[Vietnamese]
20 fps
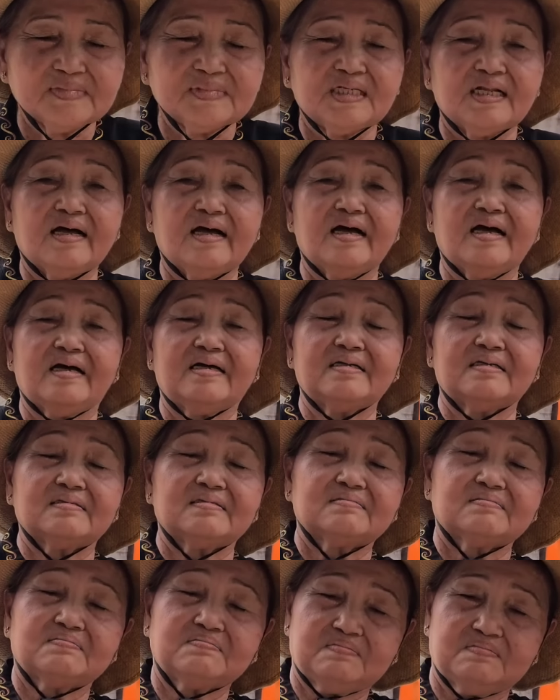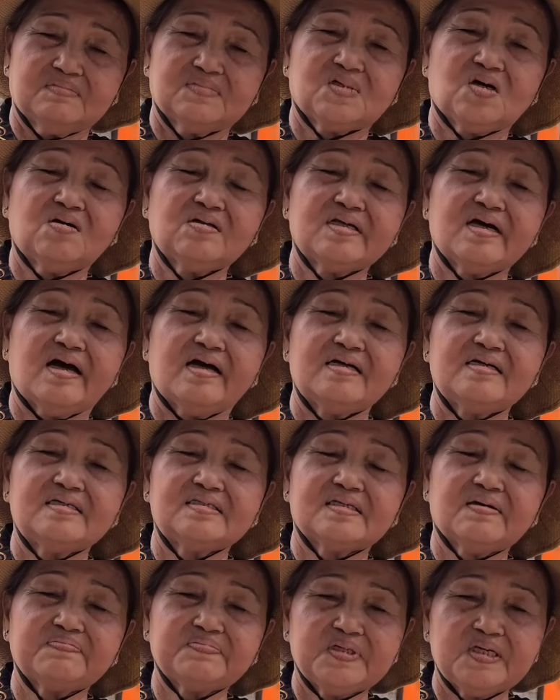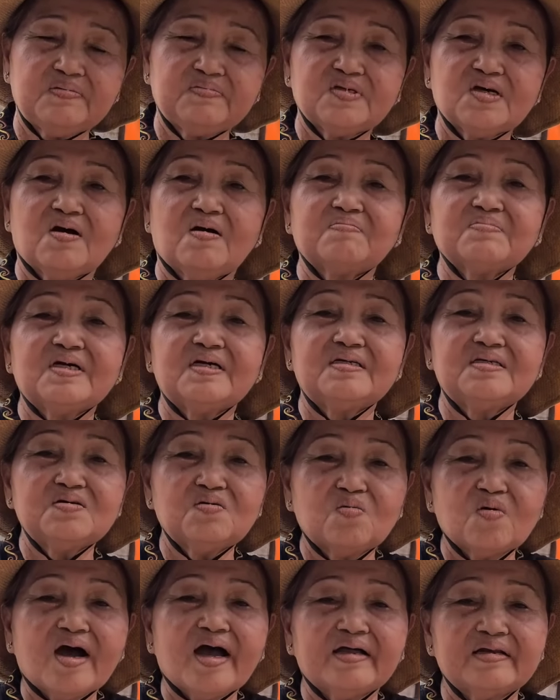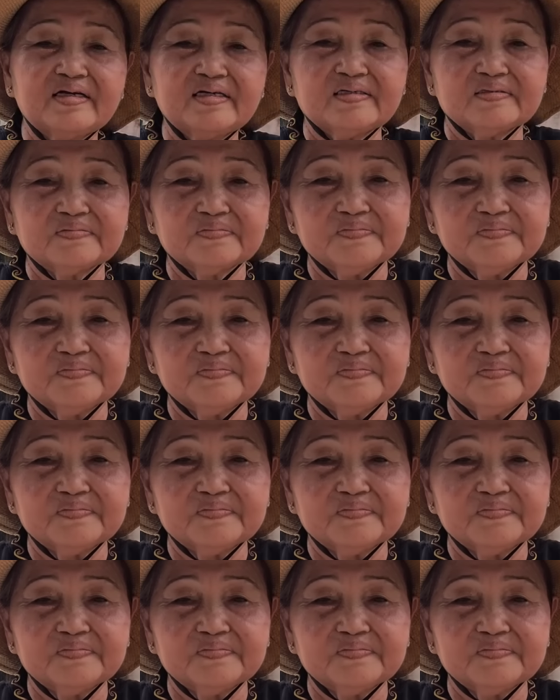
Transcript: là có thể sắp xếp cho ông đi nước ngoài đó